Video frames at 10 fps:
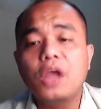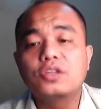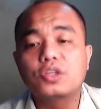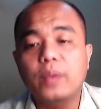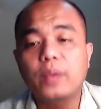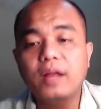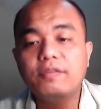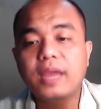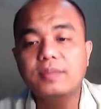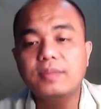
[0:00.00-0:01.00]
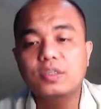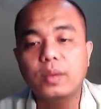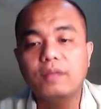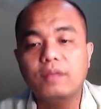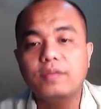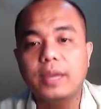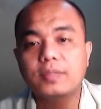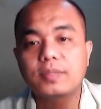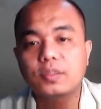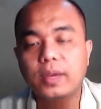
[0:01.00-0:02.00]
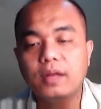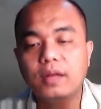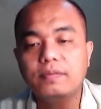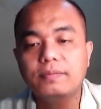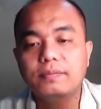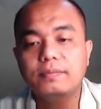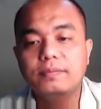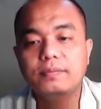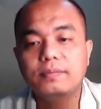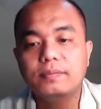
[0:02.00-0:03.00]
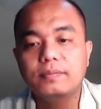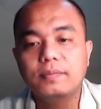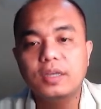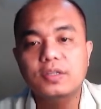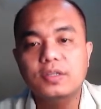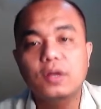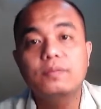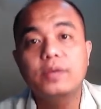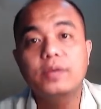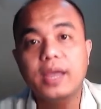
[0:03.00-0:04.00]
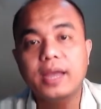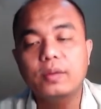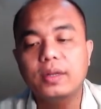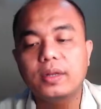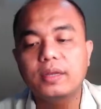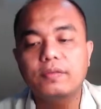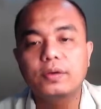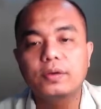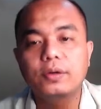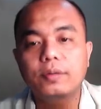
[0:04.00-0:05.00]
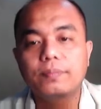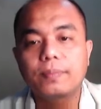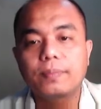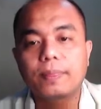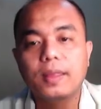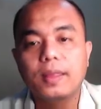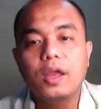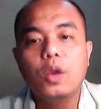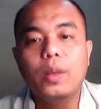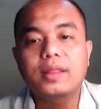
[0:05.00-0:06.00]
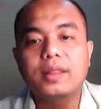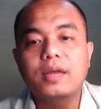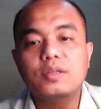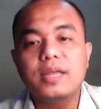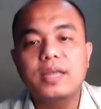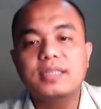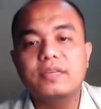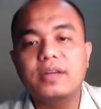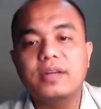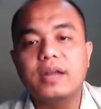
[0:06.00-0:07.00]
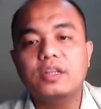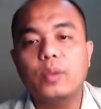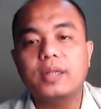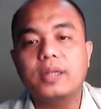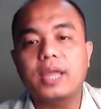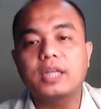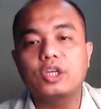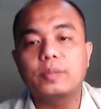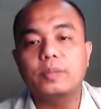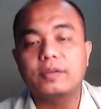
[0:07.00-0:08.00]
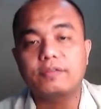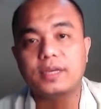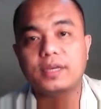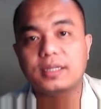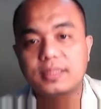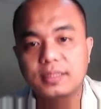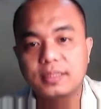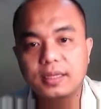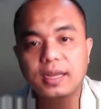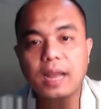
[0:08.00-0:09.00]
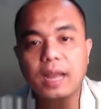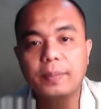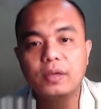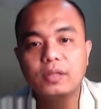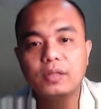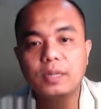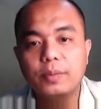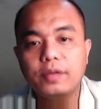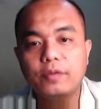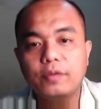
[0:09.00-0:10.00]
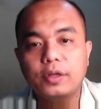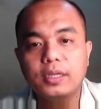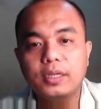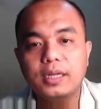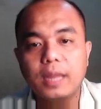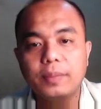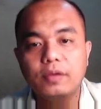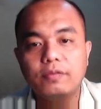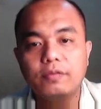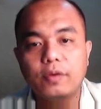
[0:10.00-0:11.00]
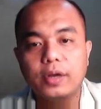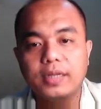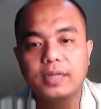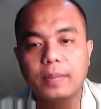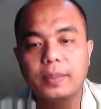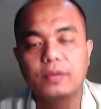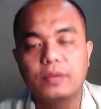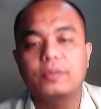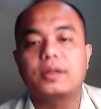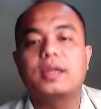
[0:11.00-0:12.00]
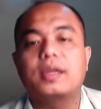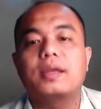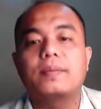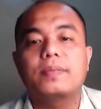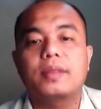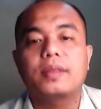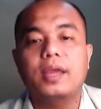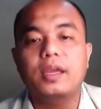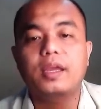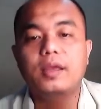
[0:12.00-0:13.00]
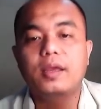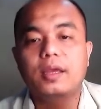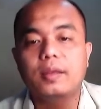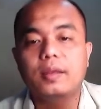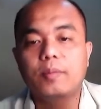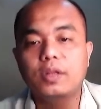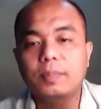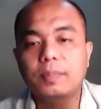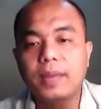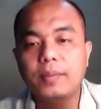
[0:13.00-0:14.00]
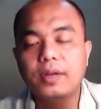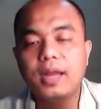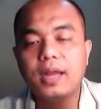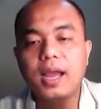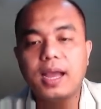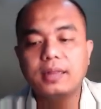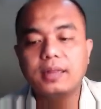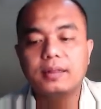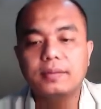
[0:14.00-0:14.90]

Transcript: So 12 times 12 times 12. I-solve mo yan will give you 1,728 cubic feet. Copy yung 3.14, copy yung 4, at copy yung 3. Okay? I-multiply mo yun lahat.